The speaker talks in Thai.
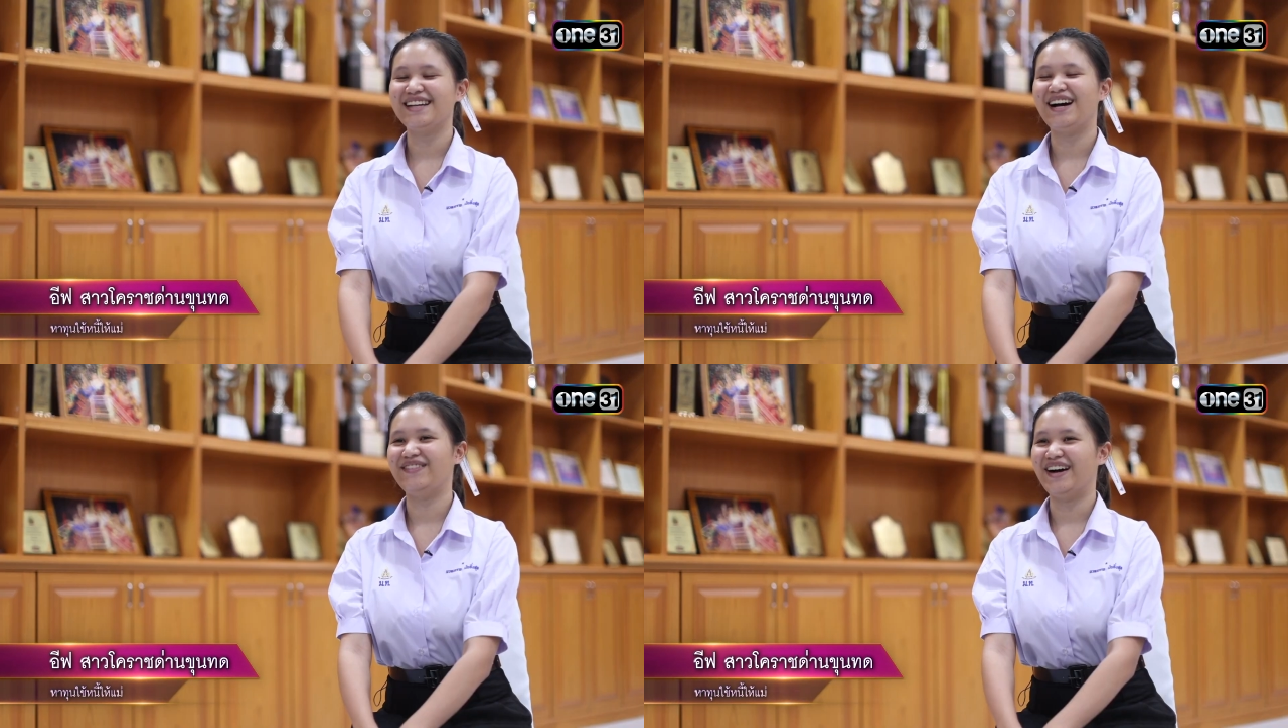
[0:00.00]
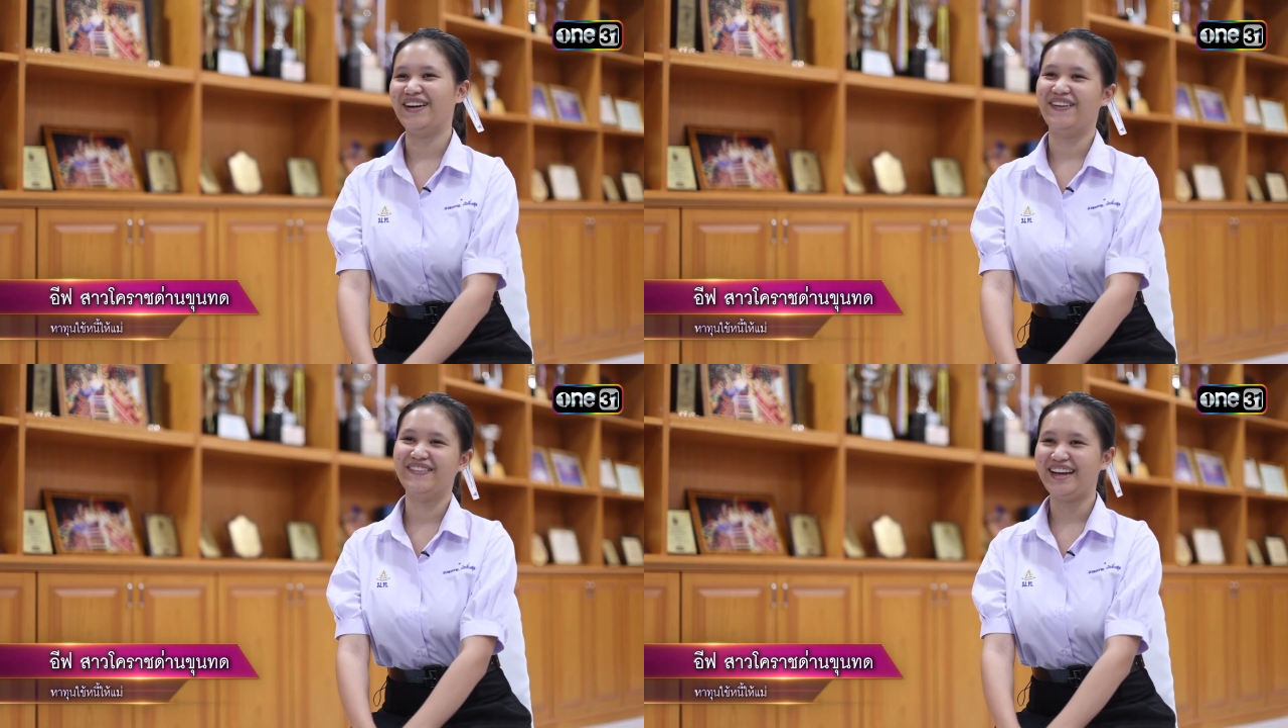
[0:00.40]
ก็จะเอามา
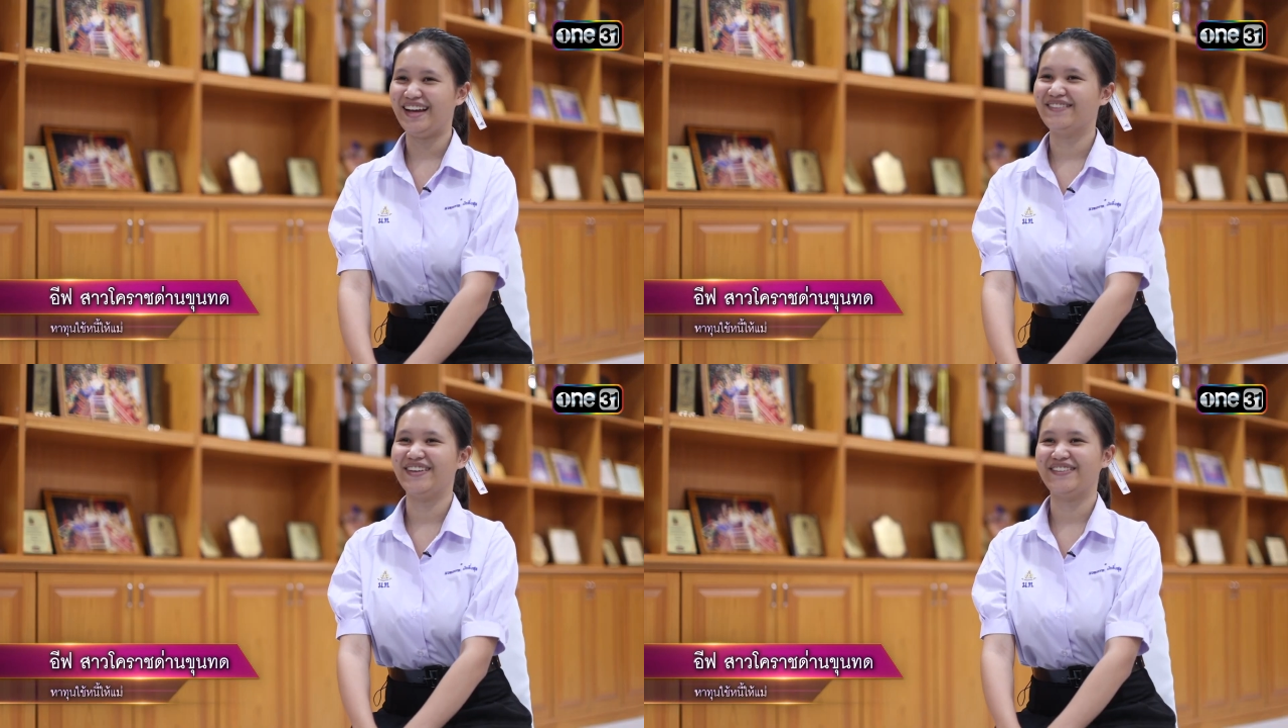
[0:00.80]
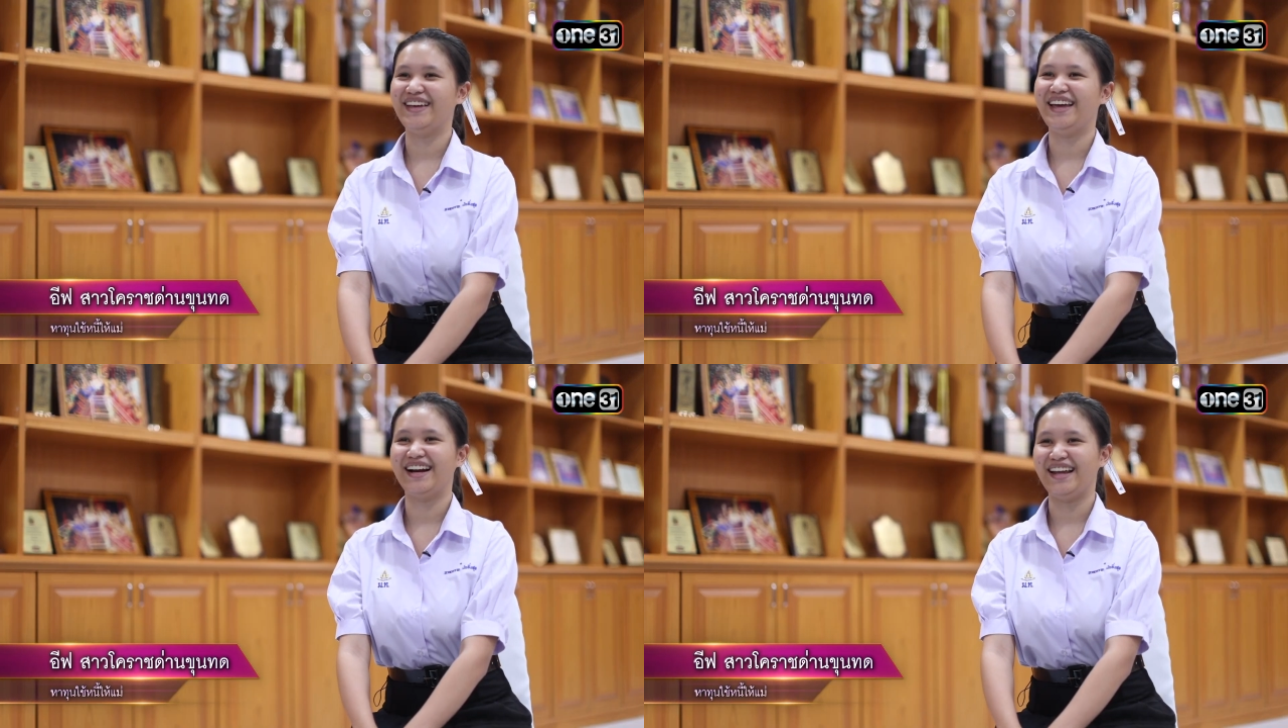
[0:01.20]
ร้องเพลงเปิดเพ
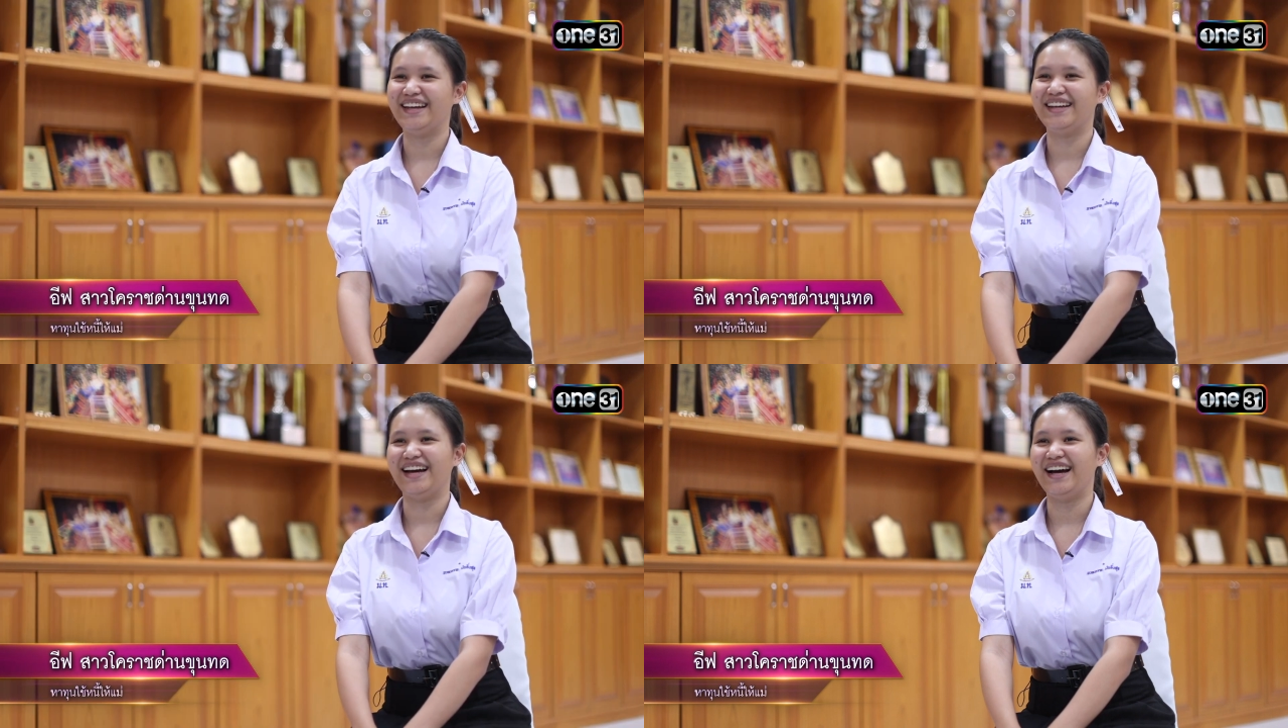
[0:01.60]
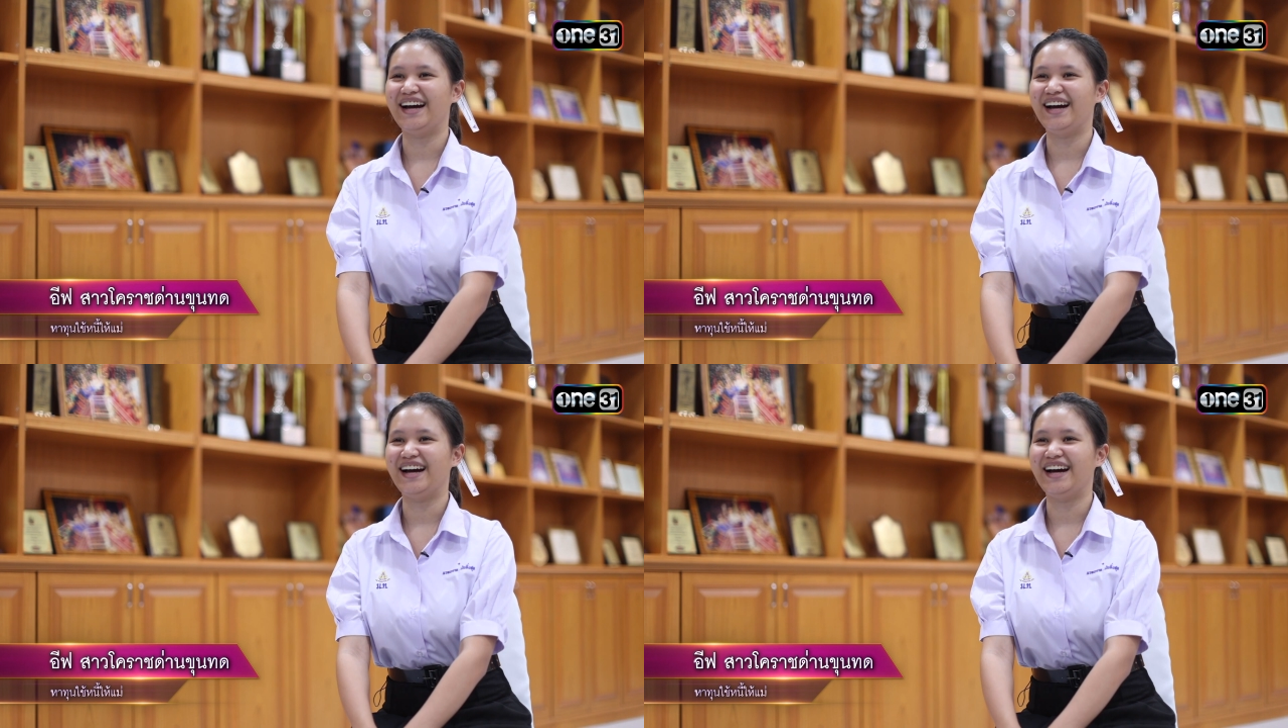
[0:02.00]
ลงอะไรอย่างเงี้ย